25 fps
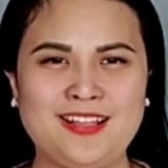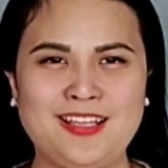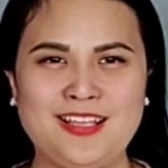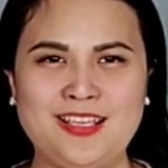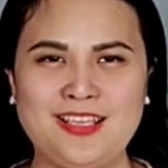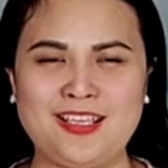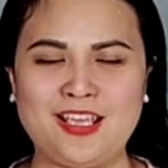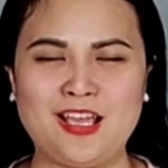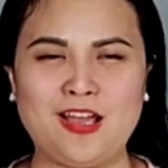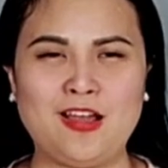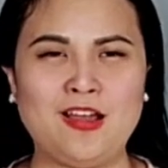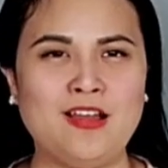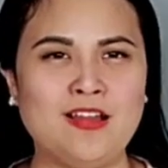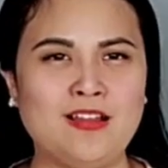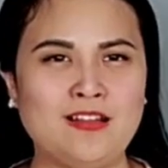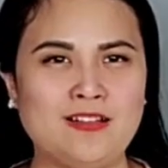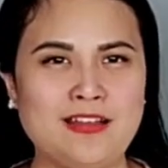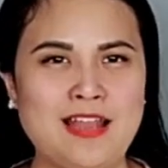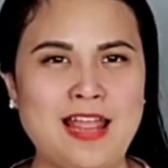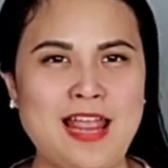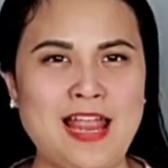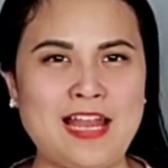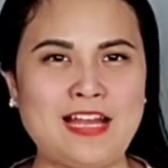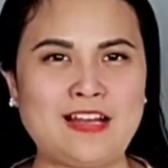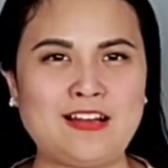thì à,
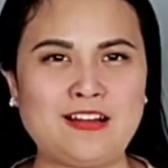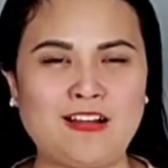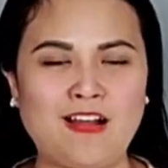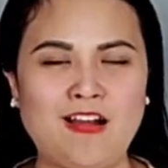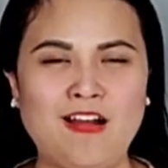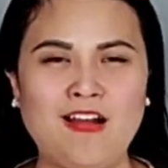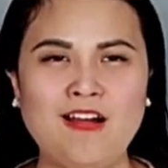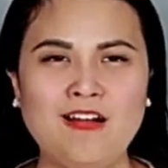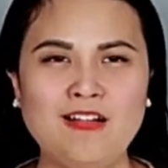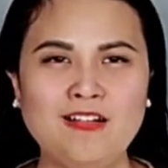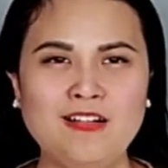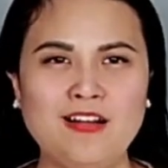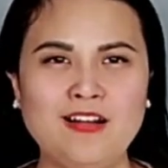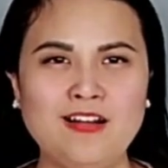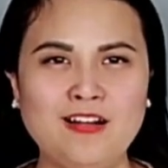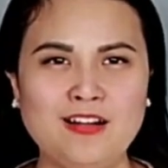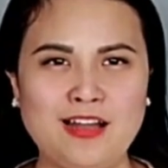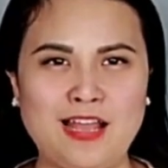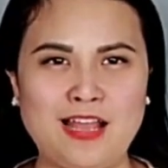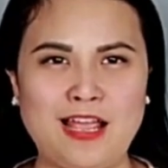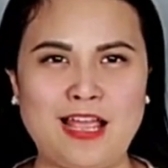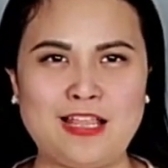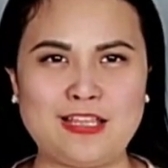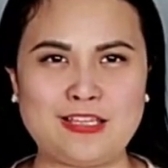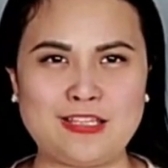đang có
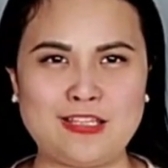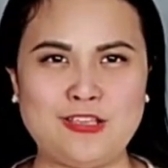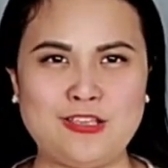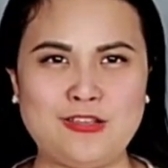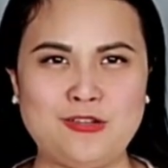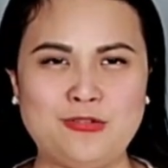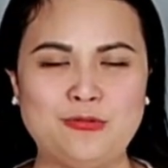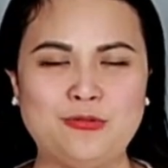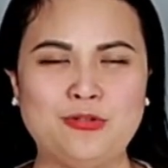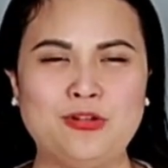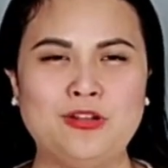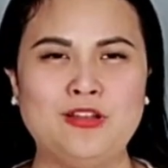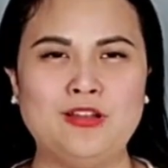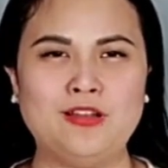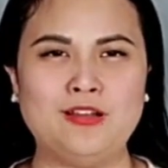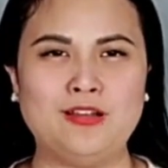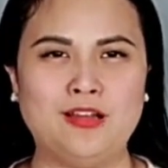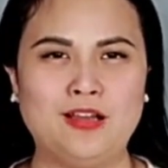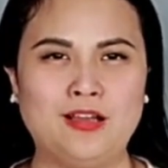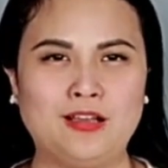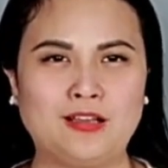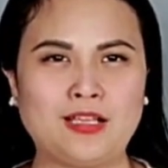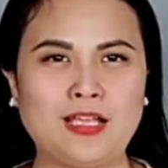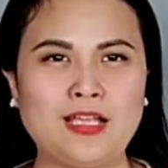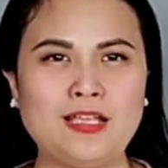rất là nhiều
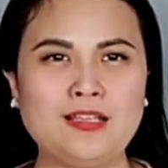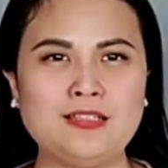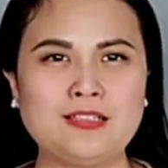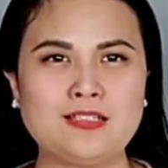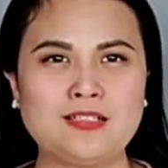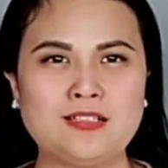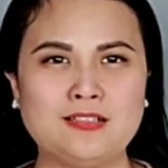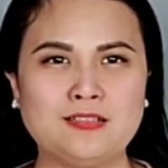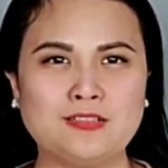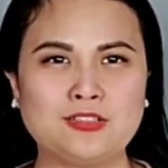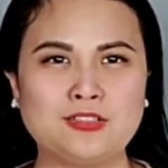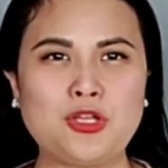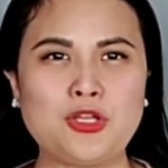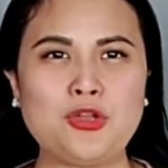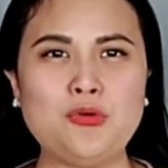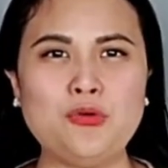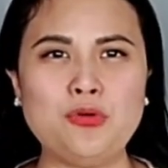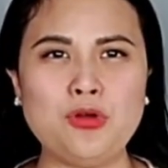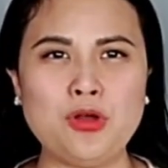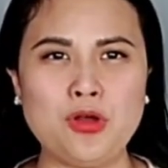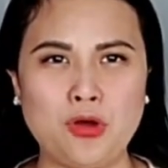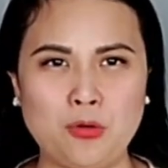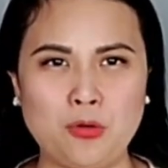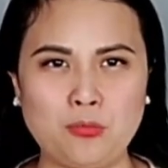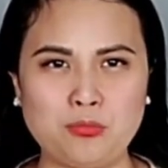à, cái sự thiếu
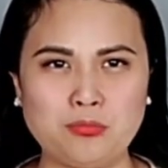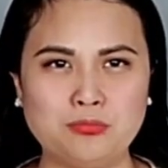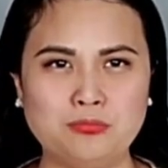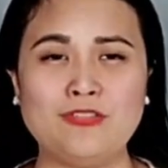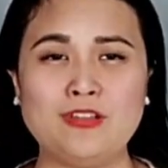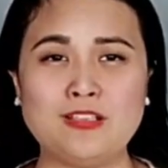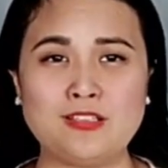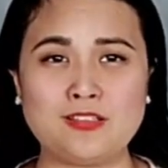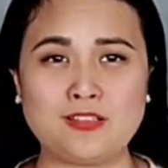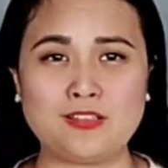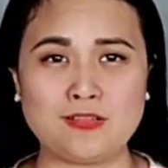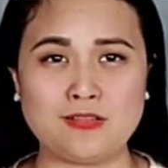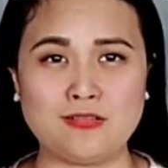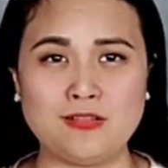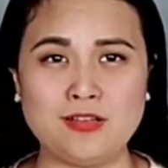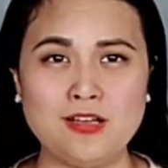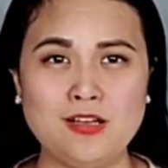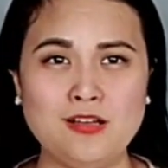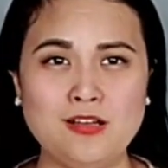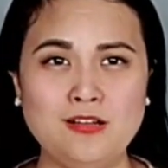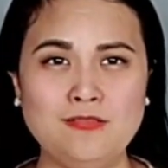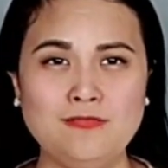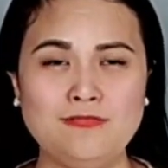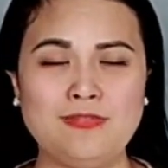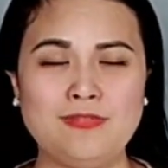hụt về
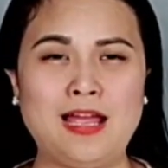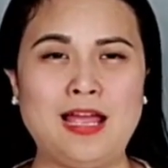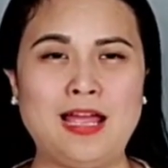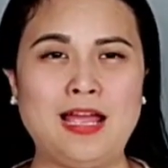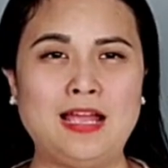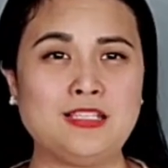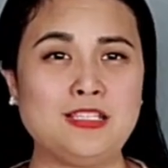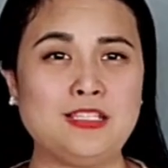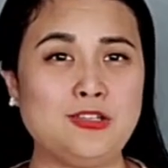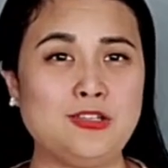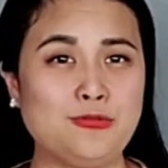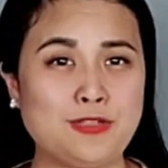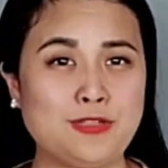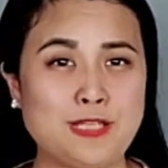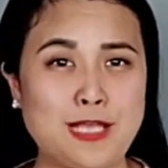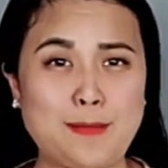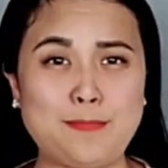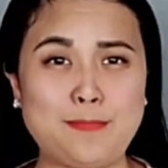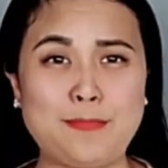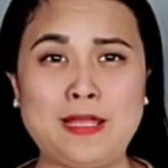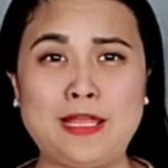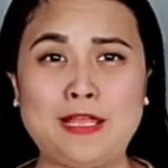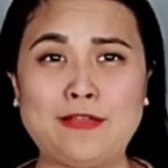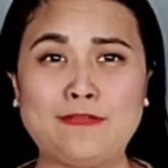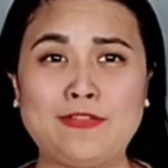sữa và nhiều cha
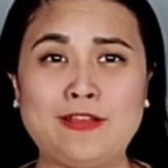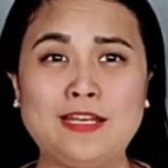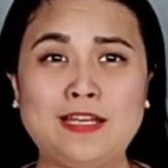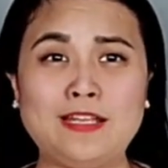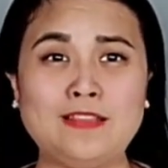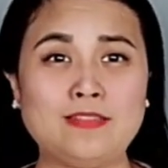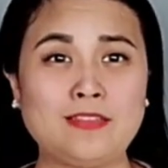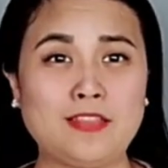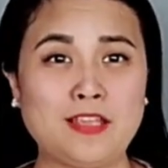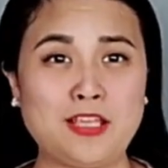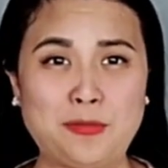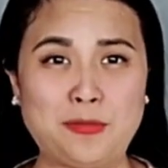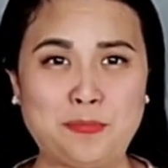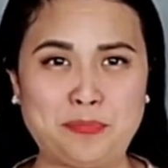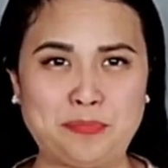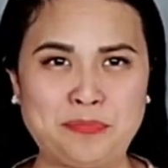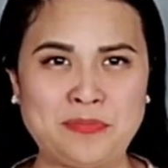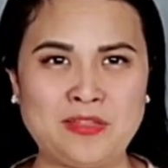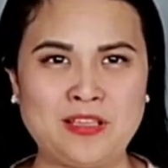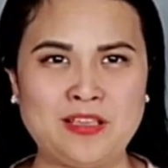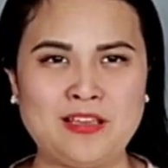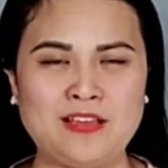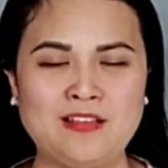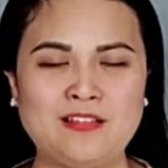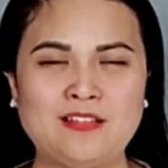mẹ phải đi tìm
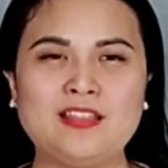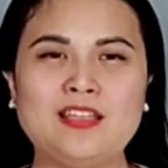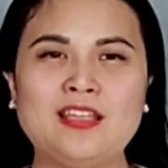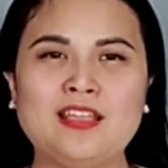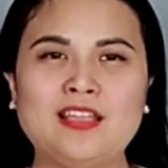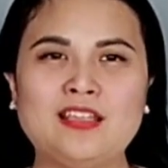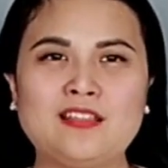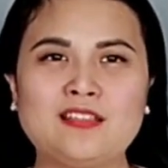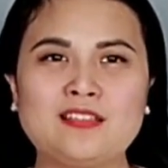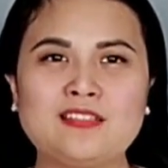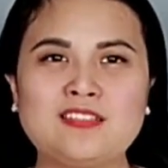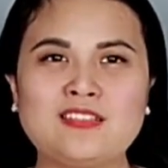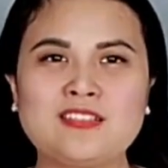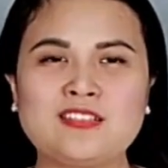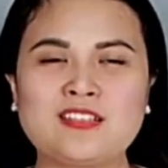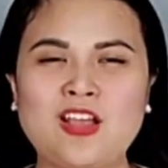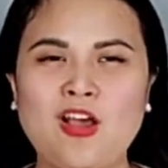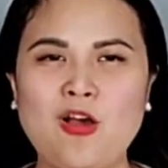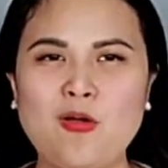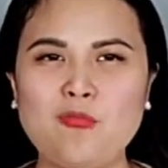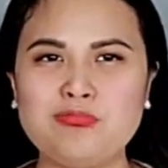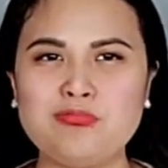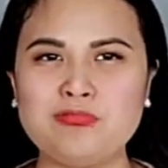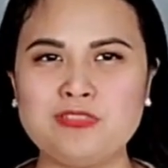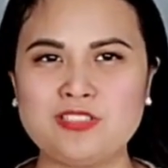thì
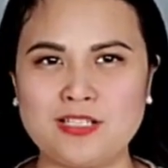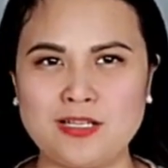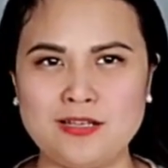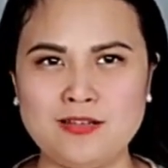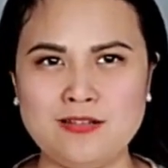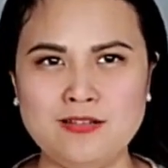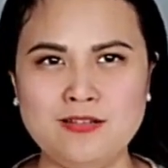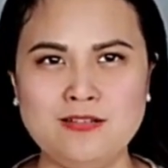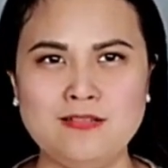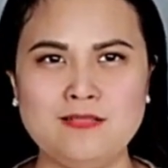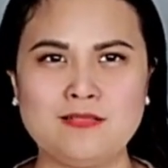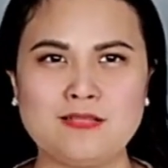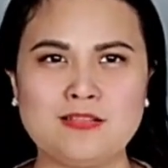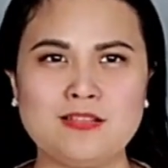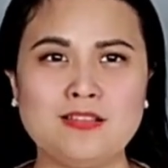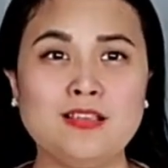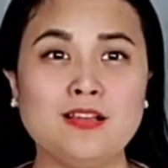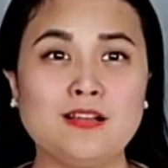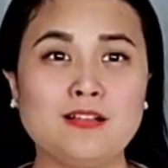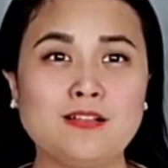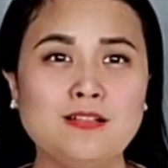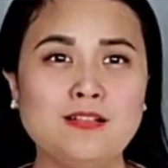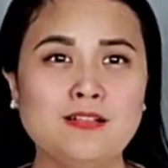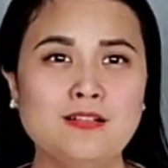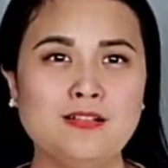không tránh được
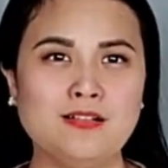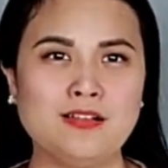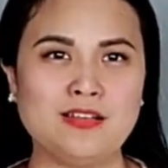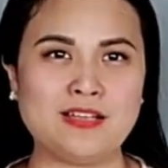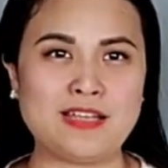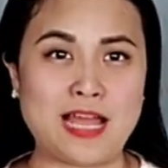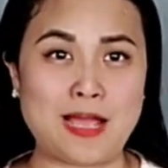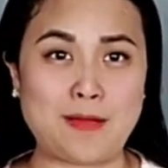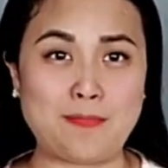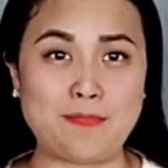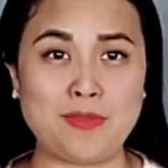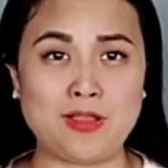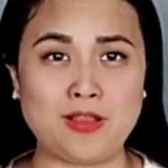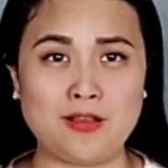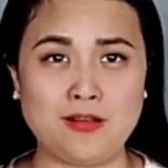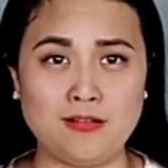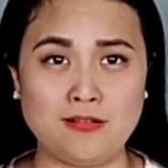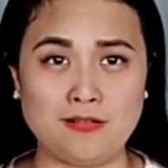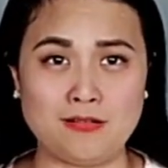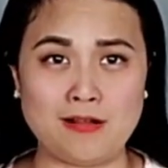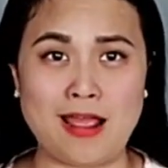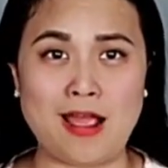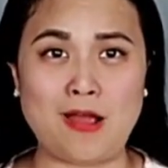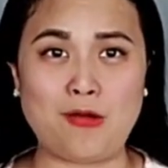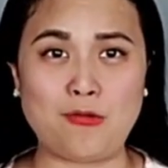những người đã bị
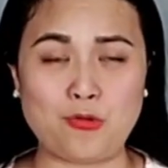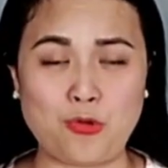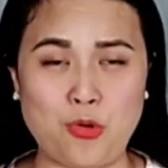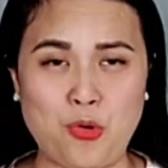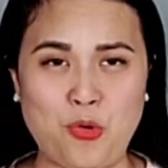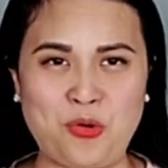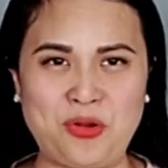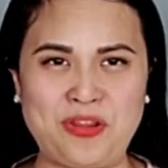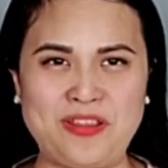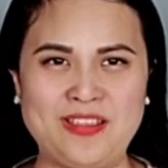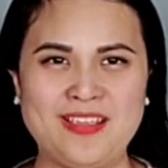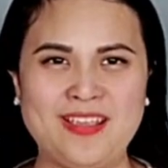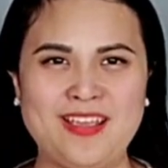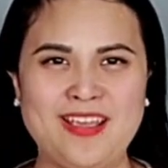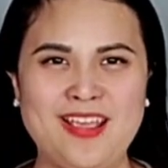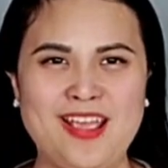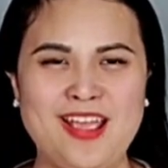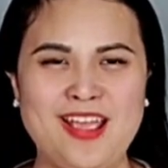lừa đảo rồi